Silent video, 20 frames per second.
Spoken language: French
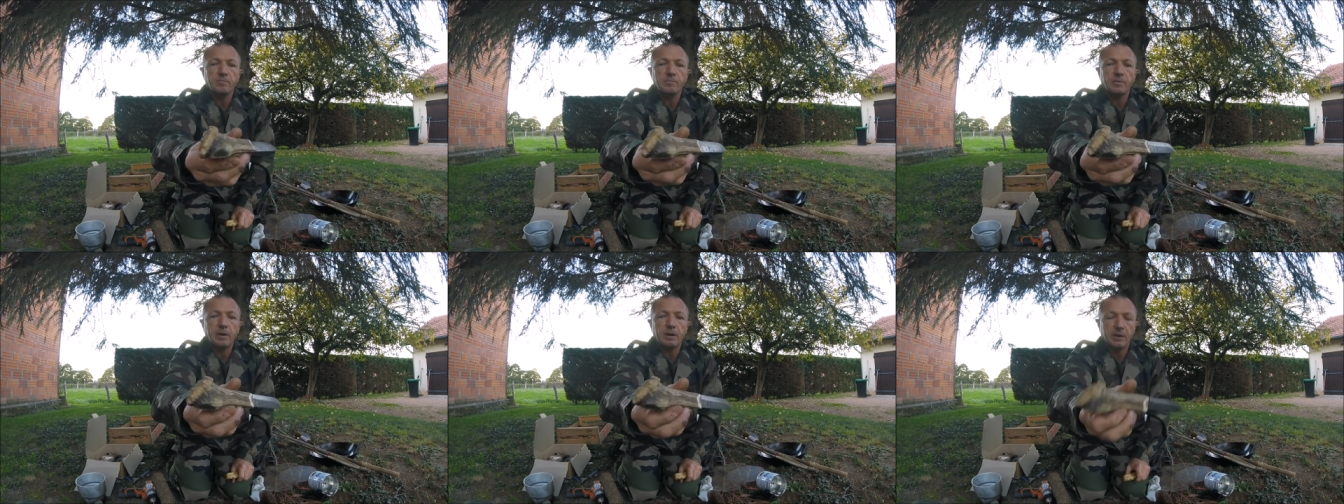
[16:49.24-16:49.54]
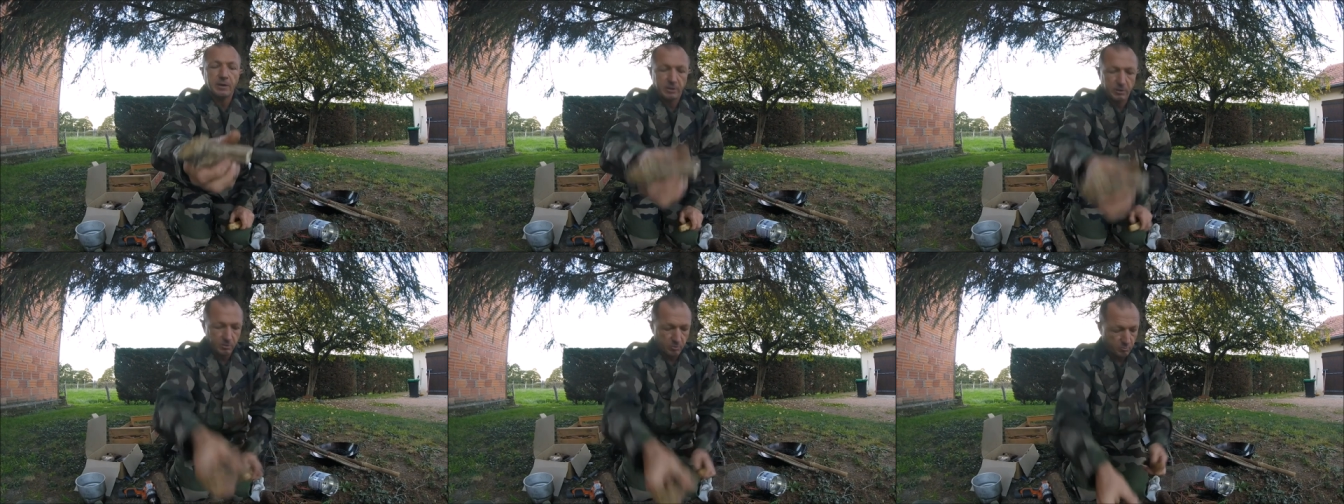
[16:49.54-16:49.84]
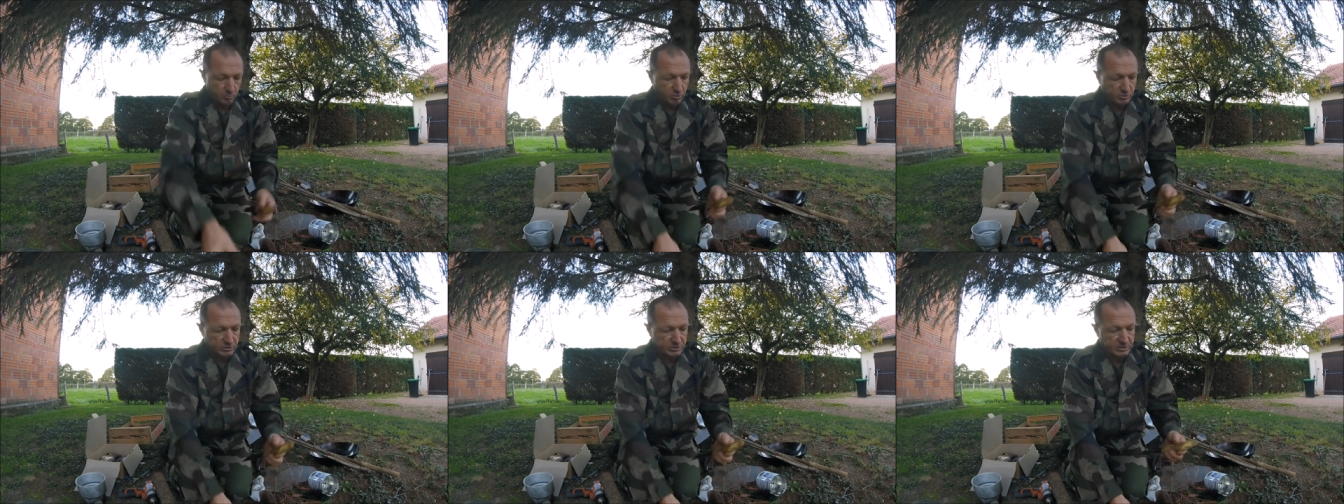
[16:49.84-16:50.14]
Pareil, un
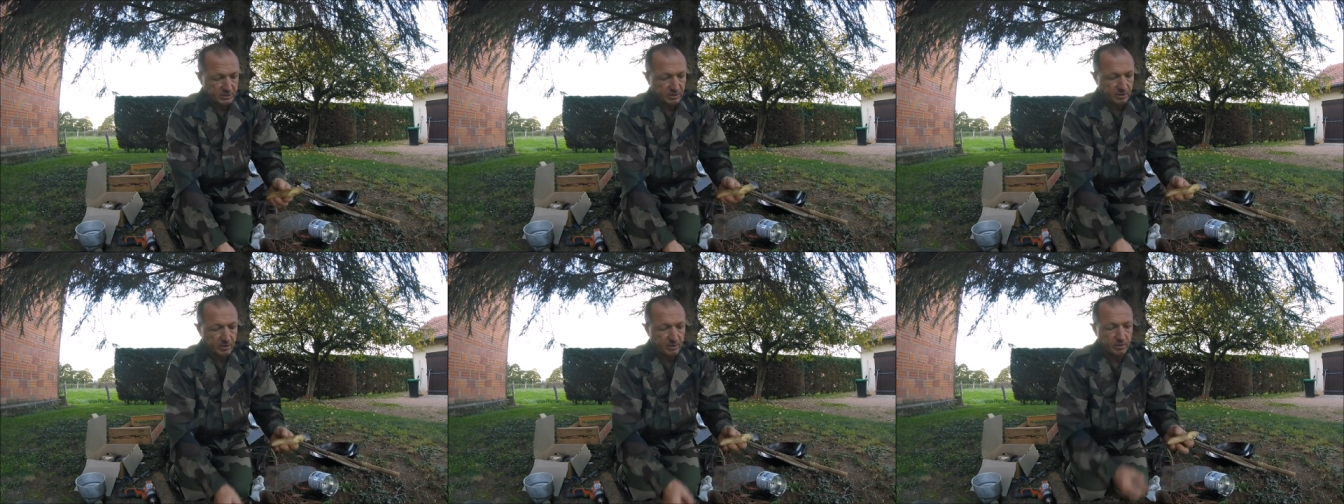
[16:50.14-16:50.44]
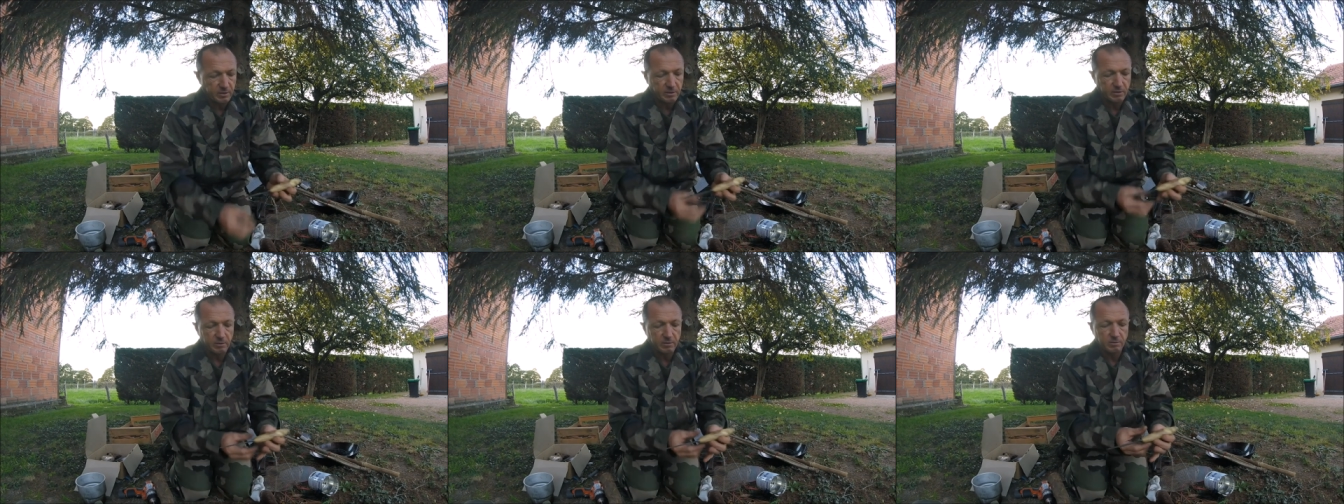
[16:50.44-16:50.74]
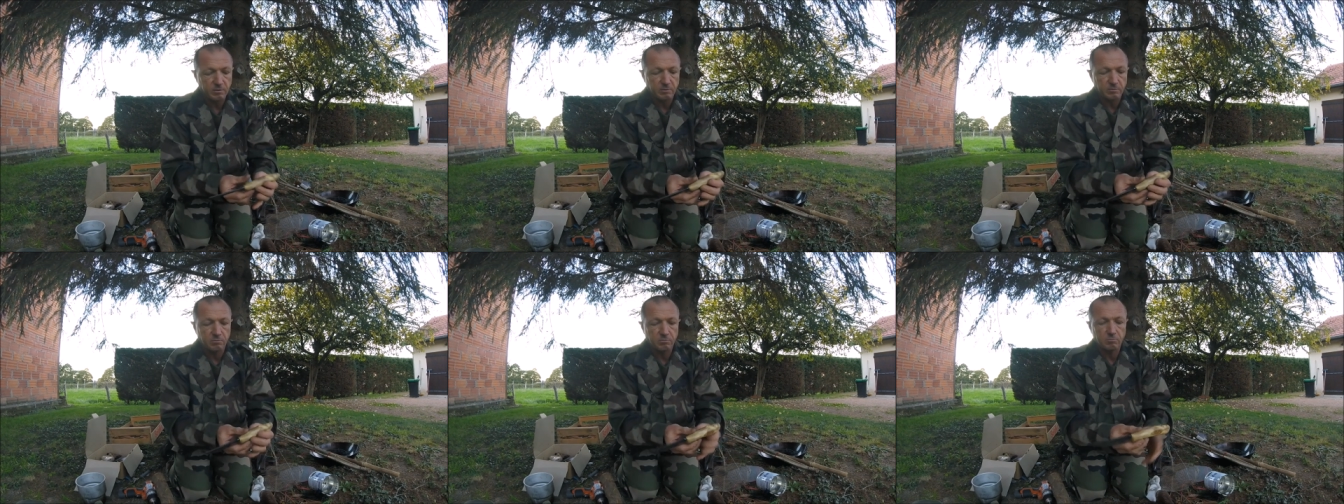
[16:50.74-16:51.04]
bois de serre.
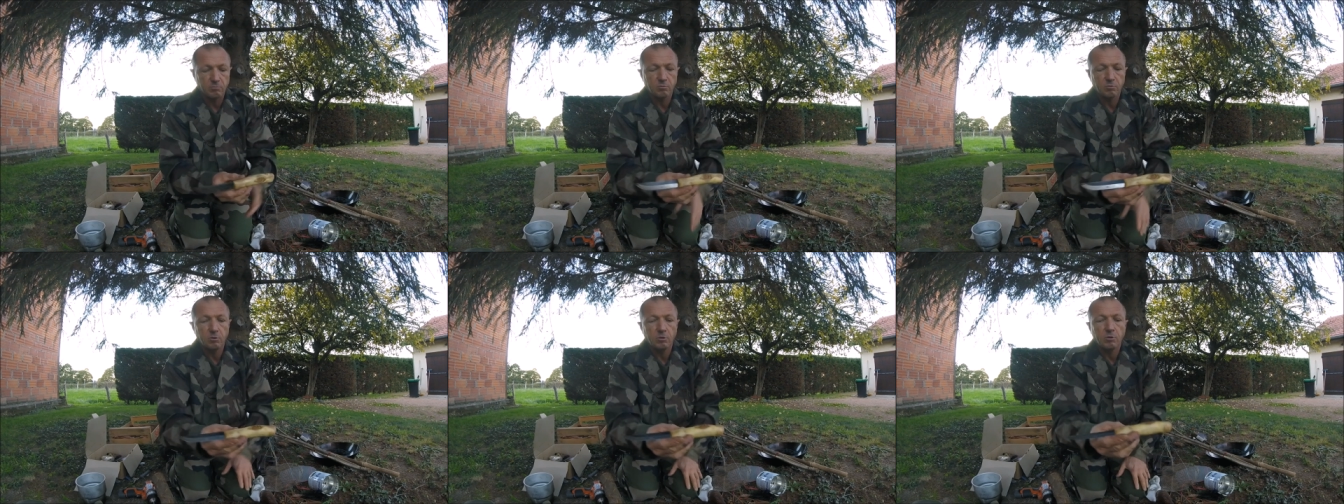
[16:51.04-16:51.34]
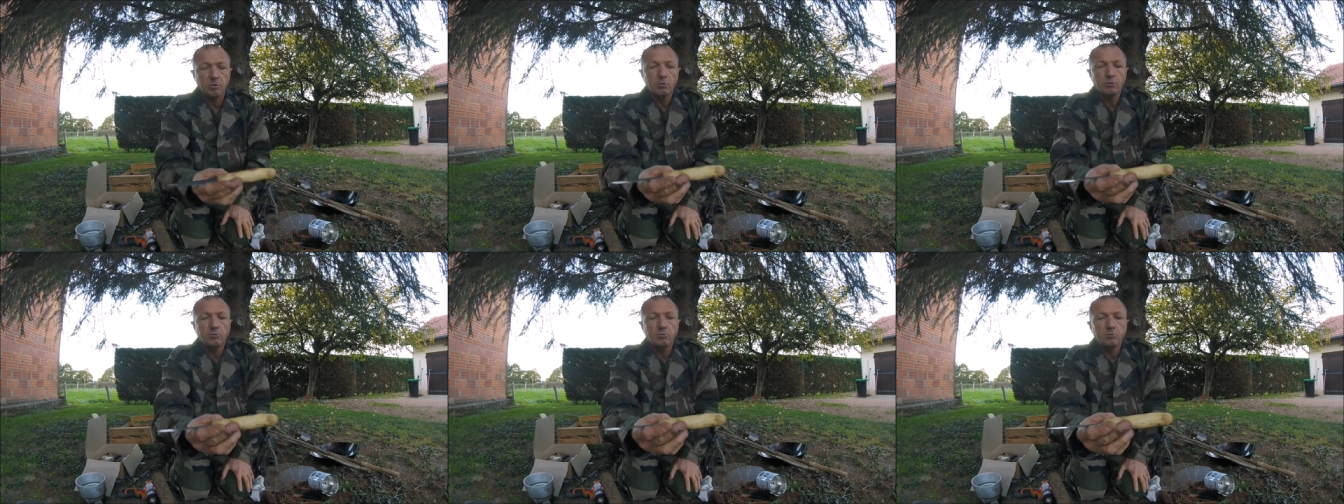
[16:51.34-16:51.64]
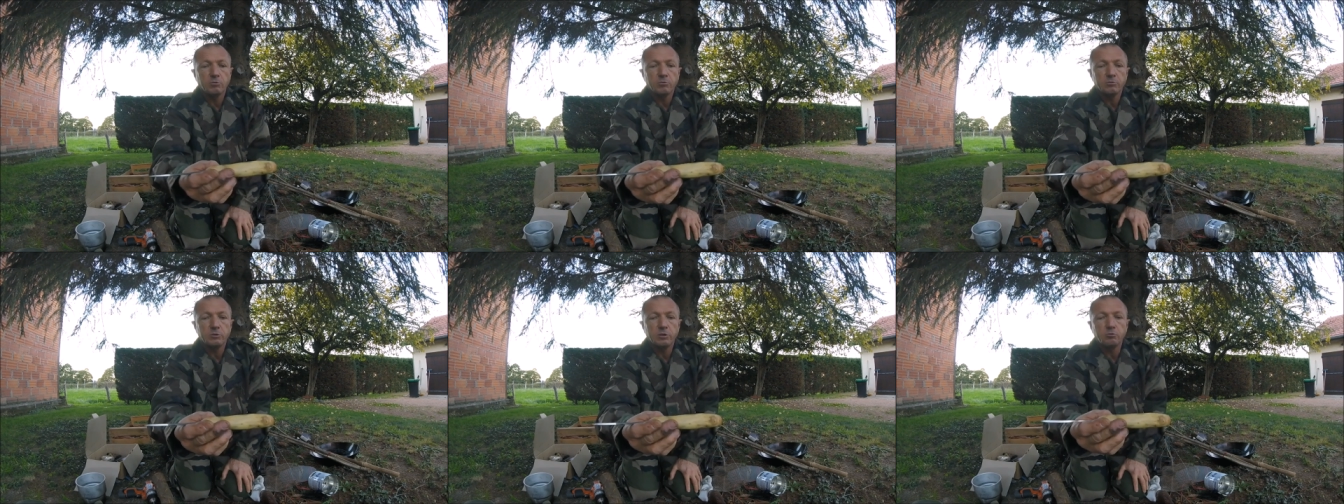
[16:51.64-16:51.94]

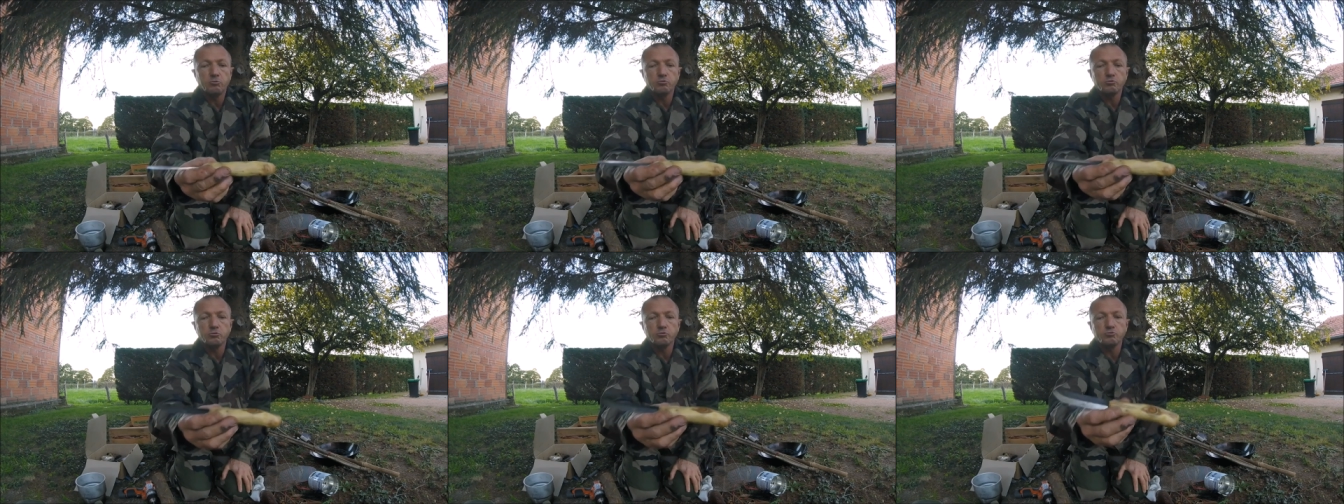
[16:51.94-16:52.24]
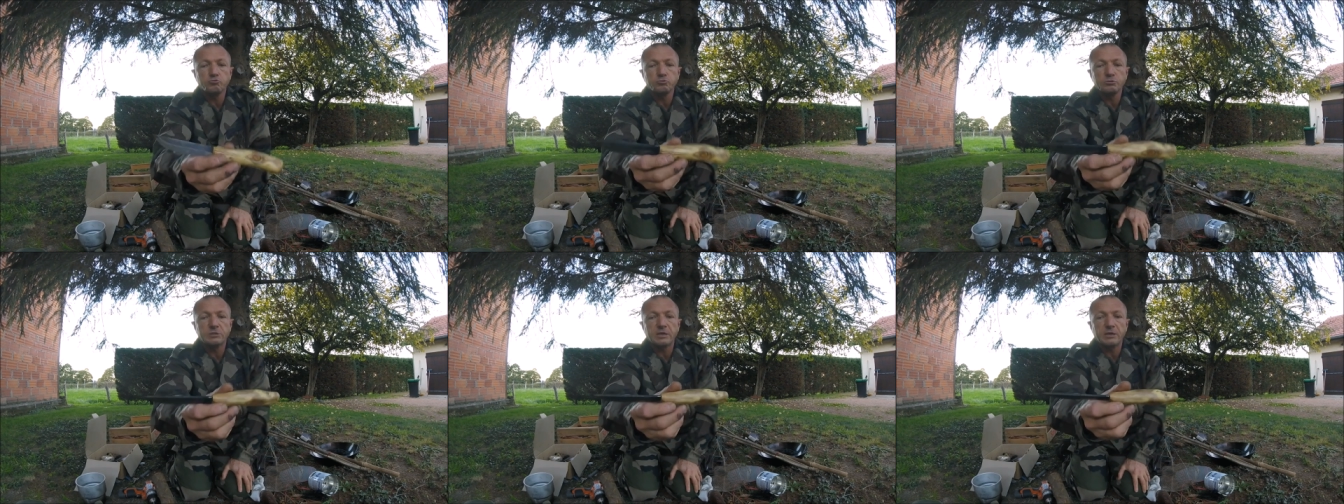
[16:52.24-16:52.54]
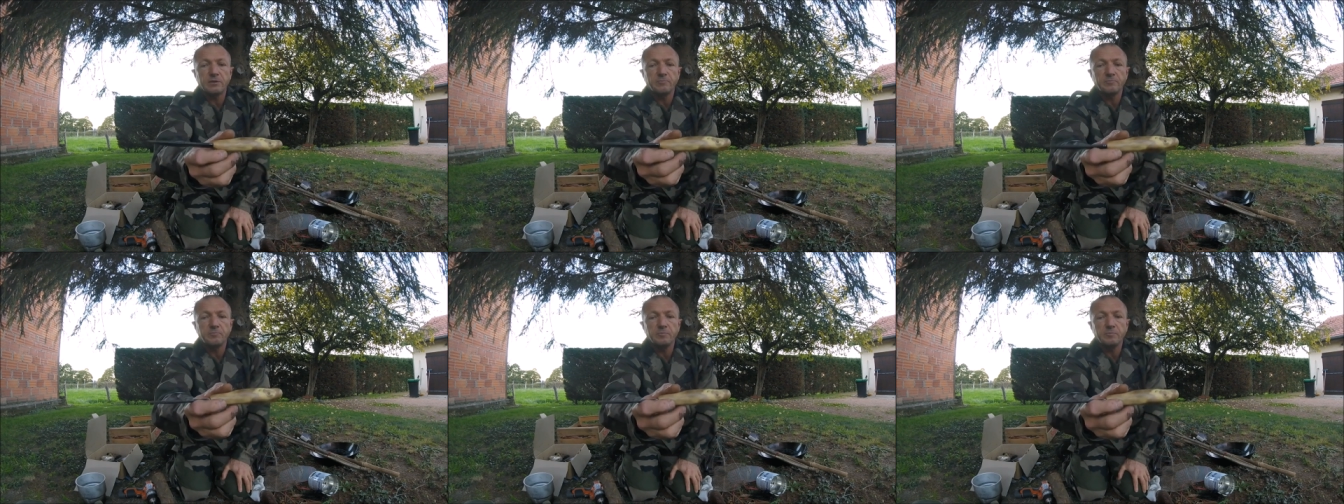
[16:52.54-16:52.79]
Des couteaux tout simples,